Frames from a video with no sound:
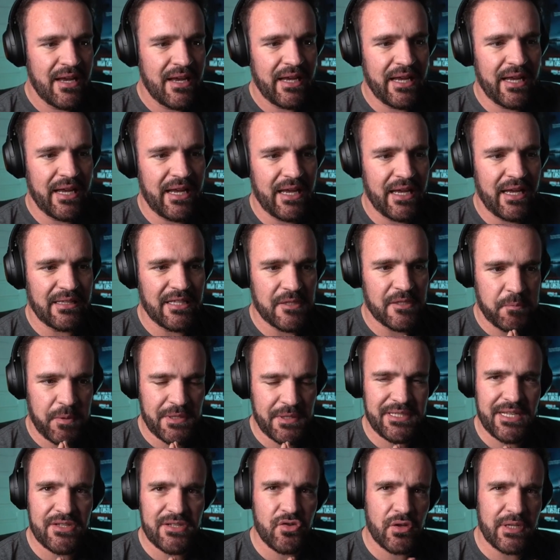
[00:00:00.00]
eh,
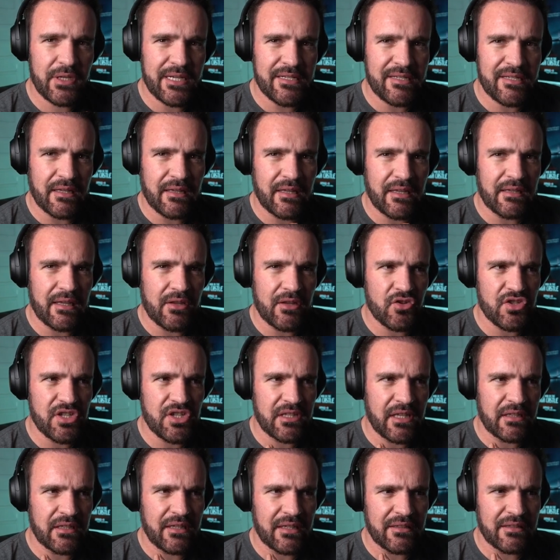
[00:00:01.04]
después de eso, en el
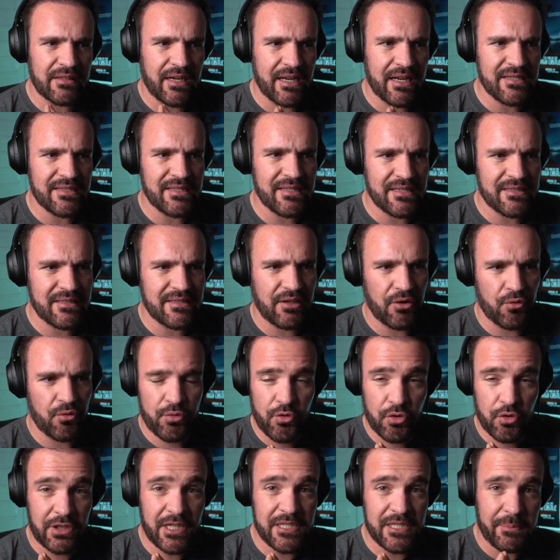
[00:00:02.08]
72-73, este,
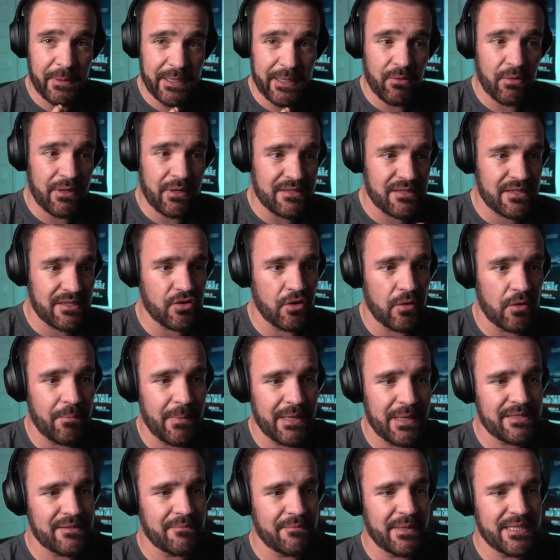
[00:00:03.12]
hubo otras películas que son
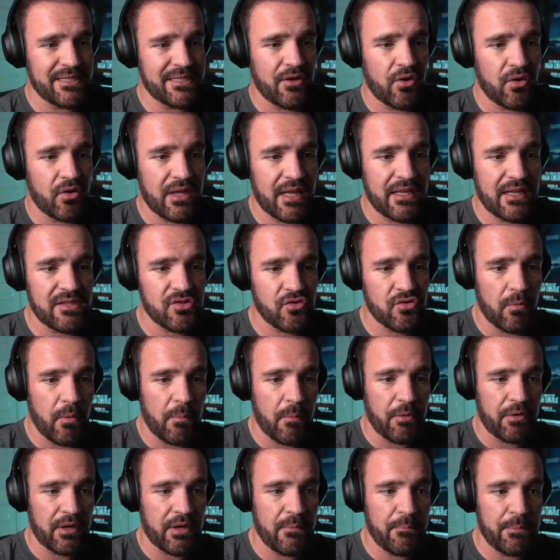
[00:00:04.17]
más, más recordadas, como
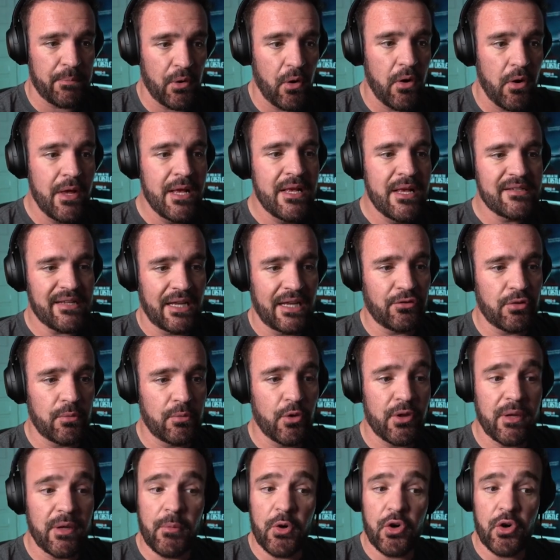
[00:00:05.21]
por ejemplo Santo y
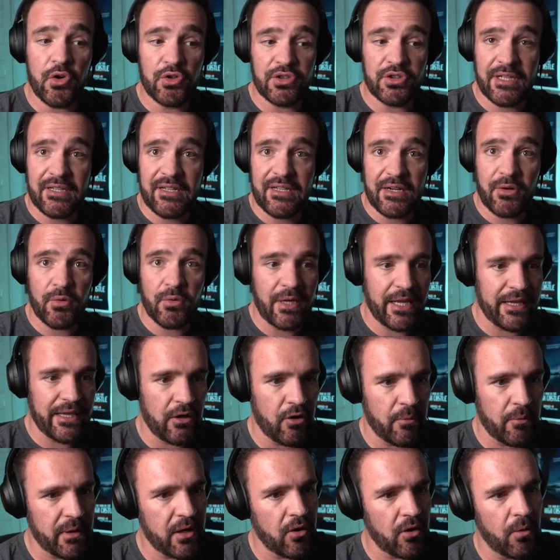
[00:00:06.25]
Blue Demon contra Drácula y
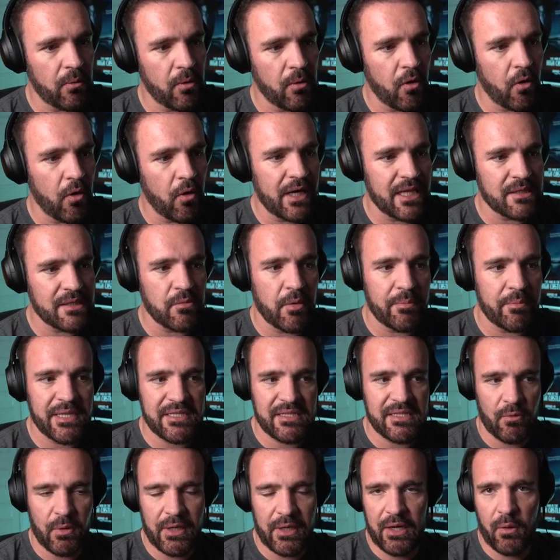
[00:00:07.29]
el Hombre Lobo o Las momias
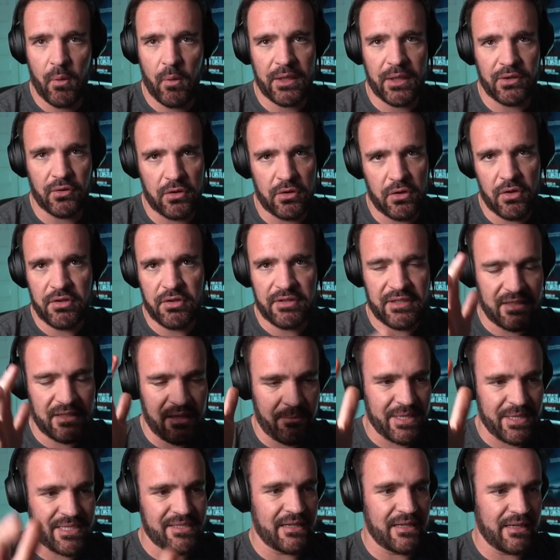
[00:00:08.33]
de Guanajuato, ¿no? Donde
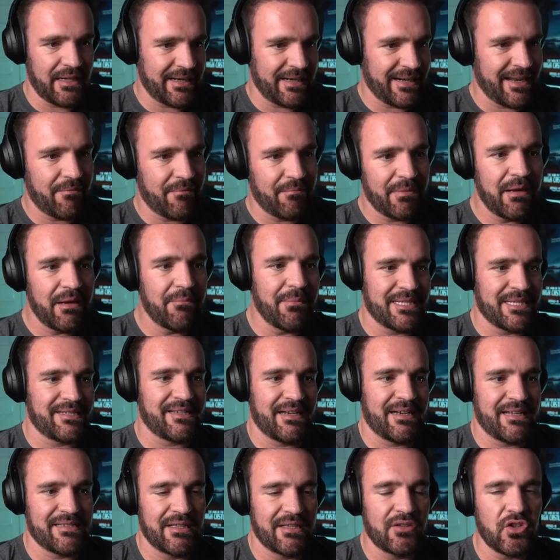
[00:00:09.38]
también sale el gran Mil
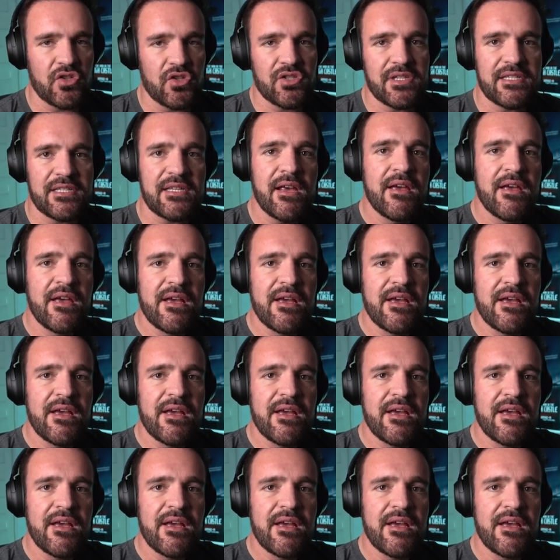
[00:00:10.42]
Máscaras. Entonces,